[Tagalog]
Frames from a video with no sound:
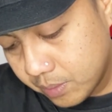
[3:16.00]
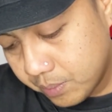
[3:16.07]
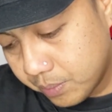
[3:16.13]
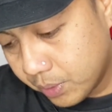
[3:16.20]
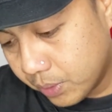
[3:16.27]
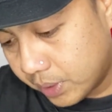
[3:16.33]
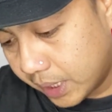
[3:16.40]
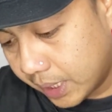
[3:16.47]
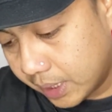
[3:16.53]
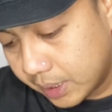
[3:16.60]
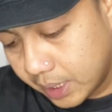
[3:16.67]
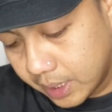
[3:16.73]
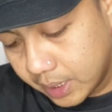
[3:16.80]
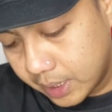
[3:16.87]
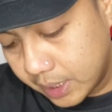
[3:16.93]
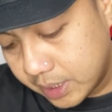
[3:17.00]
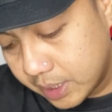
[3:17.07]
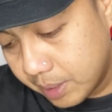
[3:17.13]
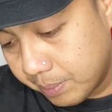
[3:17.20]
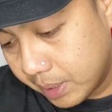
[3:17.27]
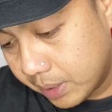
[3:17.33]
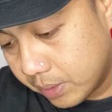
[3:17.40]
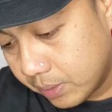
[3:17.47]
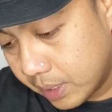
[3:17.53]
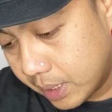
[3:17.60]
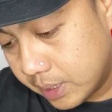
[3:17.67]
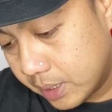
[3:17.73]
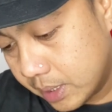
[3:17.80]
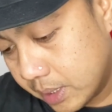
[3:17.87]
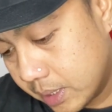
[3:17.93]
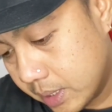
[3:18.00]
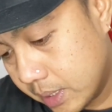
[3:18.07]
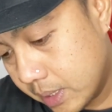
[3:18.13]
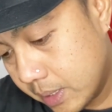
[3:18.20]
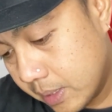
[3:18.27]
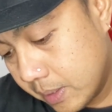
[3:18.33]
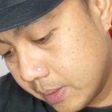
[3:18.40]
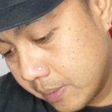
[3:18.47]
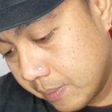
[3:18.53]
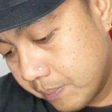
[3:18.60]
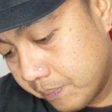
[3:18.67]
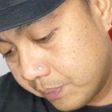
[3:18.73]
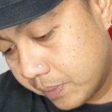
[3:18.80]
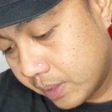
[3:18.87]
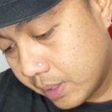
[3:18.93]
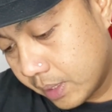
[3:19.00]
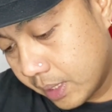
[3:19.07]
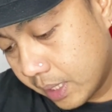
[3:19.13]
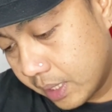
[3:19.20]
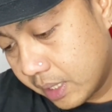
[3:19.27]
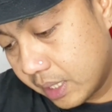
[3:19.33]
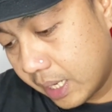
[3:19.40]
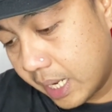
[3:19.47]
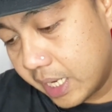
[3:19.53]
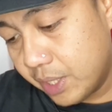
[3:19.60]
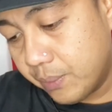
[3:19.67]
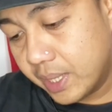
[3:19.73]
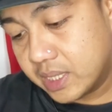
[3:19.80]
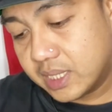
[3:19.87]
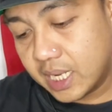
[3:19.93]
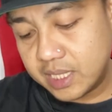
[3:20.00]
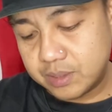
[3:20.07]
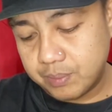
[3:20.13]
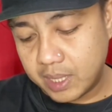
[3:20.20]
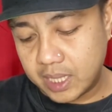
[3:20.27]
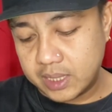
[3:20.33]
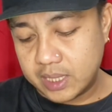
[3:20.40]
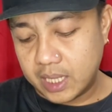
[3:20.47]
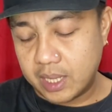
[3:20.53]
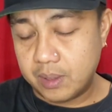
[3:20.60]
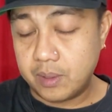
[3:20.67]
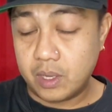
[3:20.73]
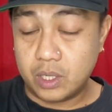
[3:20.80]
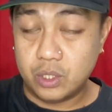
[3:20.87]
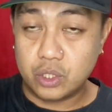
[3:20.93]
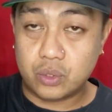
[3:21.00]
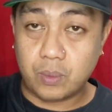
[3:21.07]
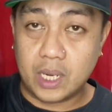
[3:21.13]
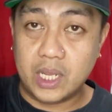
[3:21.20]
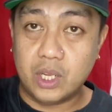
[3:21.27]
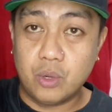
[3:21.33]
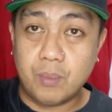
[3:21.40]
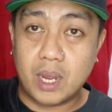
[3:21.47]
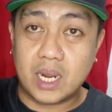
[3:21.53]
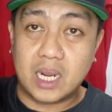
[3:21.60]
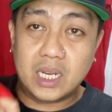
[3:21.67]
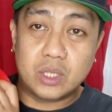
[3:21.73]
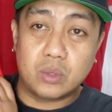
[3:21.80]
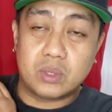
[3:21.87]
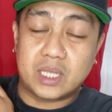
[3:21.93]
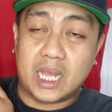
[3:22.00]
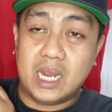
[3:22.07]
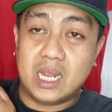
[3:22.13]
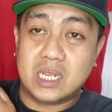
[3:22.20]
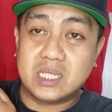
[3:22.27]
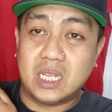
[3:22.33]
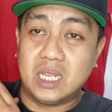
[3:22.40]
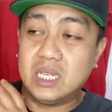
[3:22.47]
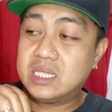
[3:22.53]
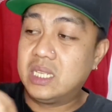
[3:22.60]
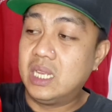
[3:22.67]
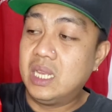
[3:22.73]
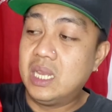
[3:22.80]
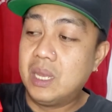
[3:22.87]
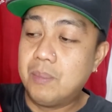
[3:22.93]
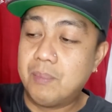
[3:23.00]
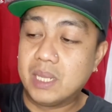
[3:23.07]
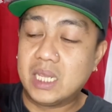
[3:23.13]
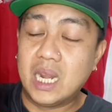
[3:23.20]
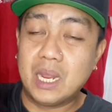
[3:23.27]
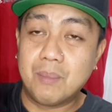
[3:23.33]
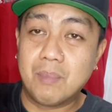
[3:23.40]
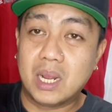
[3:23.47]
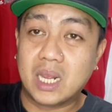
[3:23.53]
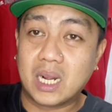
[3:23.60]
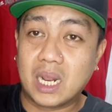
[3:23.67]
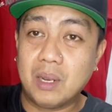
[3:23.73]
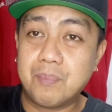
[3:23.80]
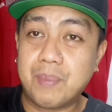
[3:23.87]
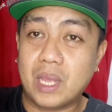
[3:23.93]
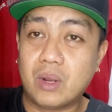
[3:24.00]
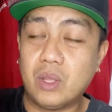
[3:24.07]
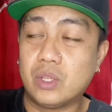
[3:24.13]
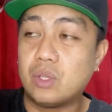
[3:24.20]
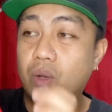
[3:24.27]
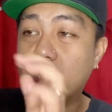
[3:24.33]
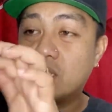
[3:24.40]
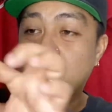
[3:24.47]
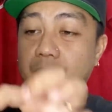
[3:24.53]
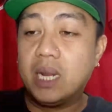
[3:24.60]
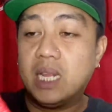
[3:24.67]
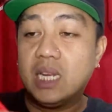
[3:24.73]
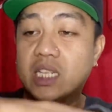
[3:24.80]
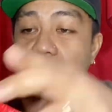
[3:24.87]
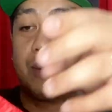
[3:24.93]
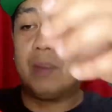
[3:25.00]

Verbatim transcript: Gothic at English naman to guys. Yan. Anyways guys, maganda. Usually yung mga ganitong tela kasi is madaling mag-run. Pero ito is malinis na